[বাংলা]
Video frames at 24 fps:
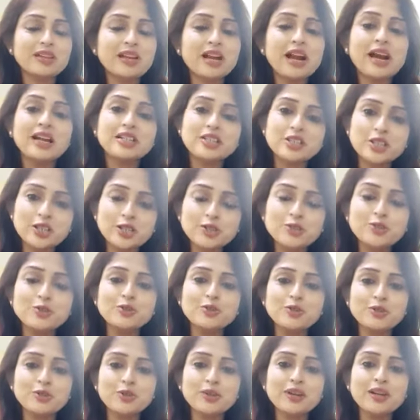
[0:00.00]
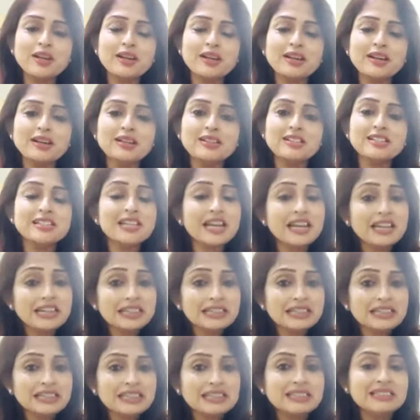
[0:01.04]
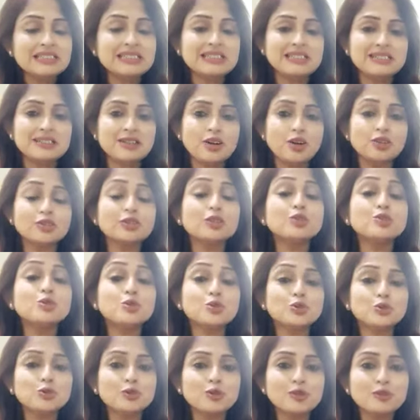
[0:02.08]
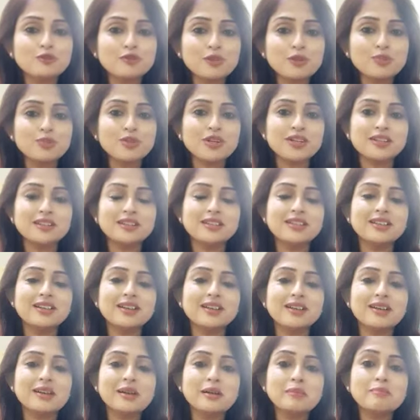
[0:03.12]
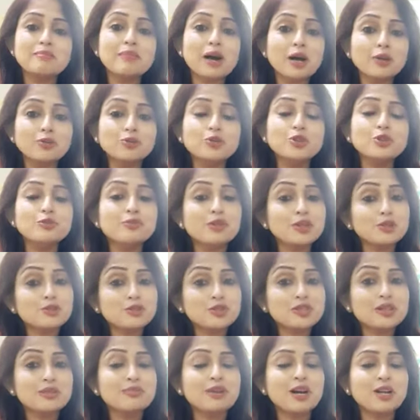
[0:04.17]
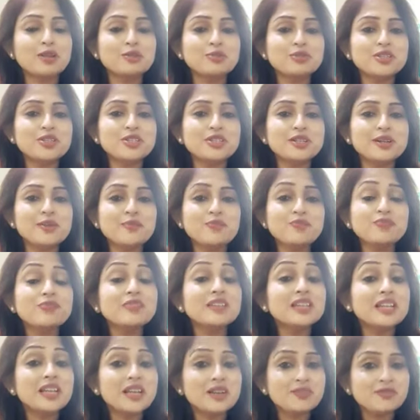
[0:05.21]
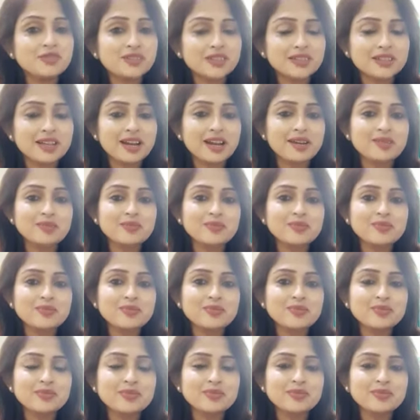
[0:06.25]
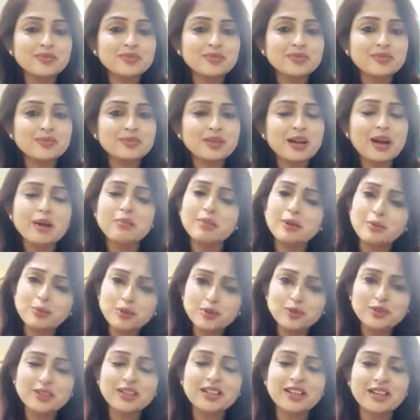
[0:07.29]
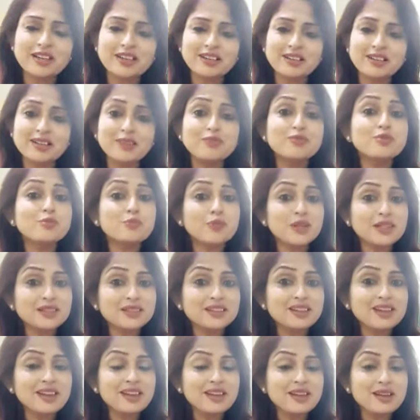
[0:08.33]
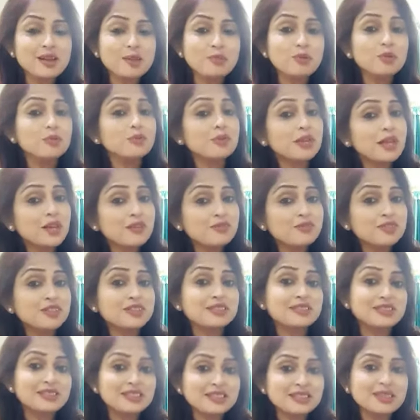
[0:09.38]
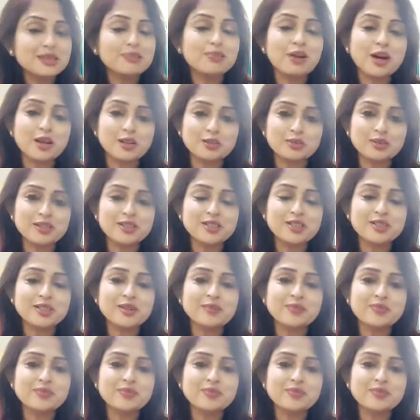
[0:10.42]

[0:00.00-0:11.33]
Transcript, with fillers: আর সেই জন্যই সেই দিনটি অর্থাৎ চোদ্দোই ফেব্রুয়ারিতে মানুষ মানুষকে ভালোবেসে গিফট দেয় আমরা প্রত্যেকেই গিফট পেতে এবং গিফট দিতে ভালোবাসি